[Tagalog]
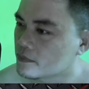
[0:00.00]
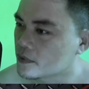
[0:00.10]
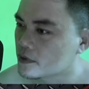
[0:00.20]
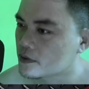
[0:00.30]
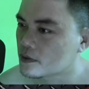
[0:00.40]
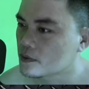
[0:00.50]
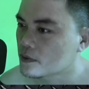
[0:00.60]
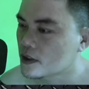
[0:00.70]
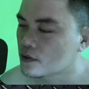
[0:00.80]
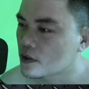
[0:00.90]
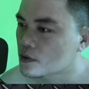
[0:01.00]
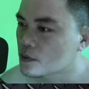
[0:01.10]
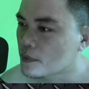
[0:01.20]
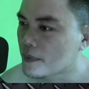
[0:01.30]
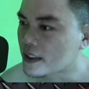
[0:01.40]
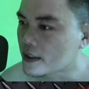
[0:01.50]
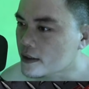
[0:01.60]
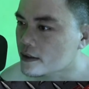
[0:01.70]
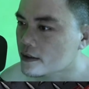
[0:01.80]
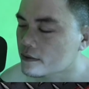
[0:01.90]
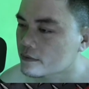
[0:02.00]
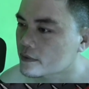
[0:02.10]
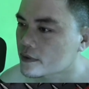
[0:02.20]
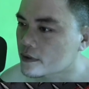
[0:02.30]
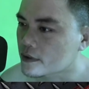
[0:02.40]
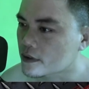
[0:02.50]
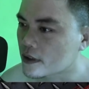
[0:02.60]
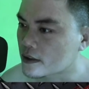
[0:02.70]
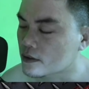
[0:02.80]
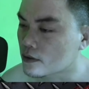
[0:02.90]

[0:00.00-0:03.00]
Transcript: Kung ano raw yung mamais at